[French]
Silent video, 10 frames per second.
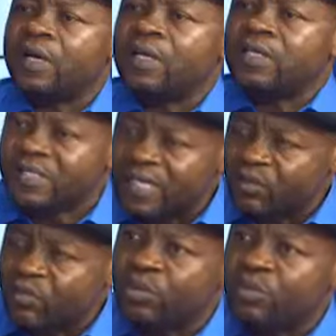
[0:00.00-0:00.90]
Ça,
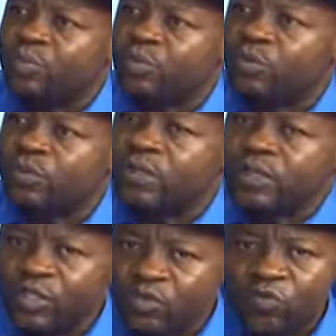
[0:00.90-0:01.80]
nous sommes pour.
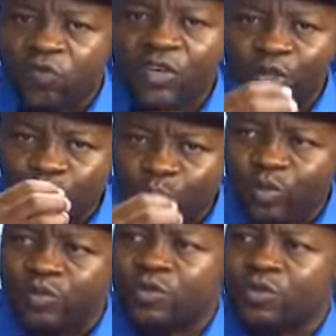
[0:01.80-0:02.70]
Il nous faut une
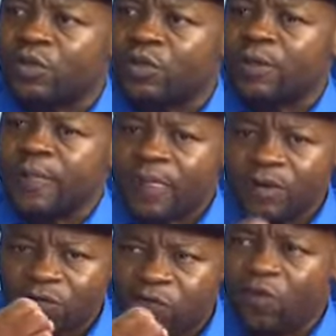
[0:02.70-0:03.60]
opposition
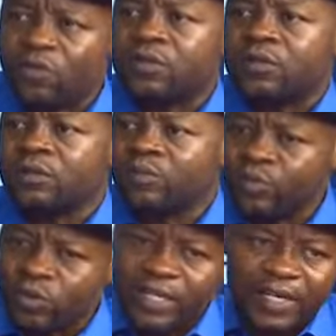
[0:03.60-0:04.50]
forte
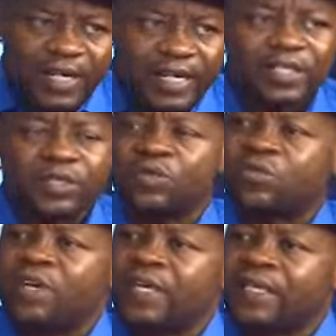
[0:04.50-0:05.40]
pour aider les
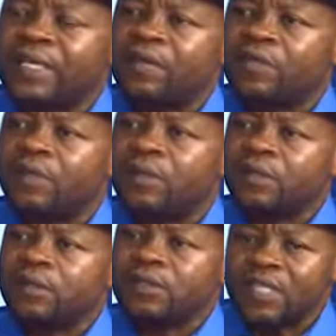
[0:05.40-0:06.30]
institutions à aller de l'avant.
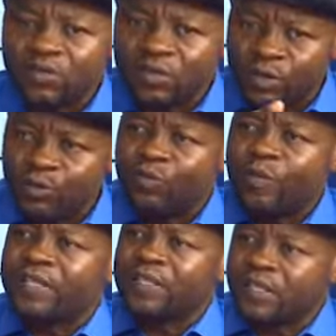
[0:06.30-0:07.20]
Ça, nous allons nous
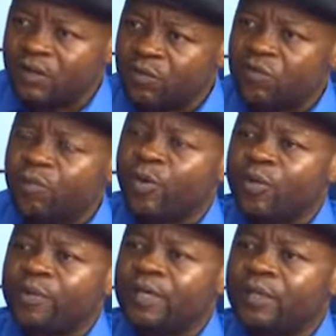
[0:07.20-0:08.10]
battre, on vous
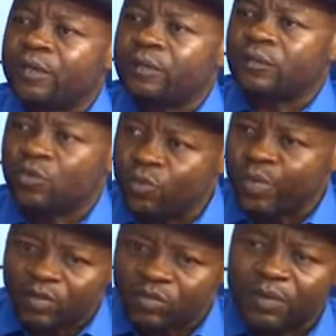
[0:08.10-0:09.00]
promet, nous
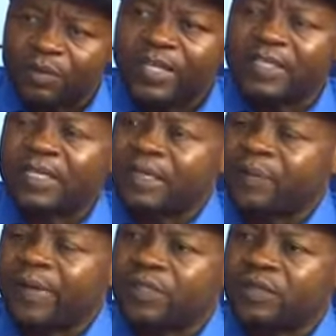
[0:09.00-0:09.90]
personnellement en tant que
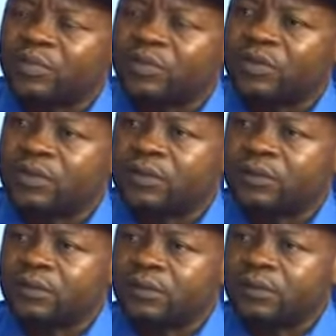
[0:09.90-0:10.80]
parti politique
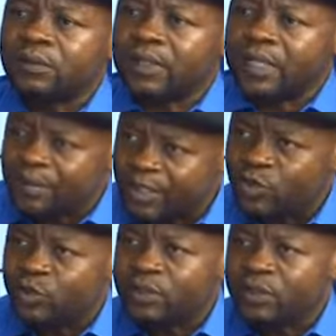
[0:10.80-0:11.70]
de la majorité.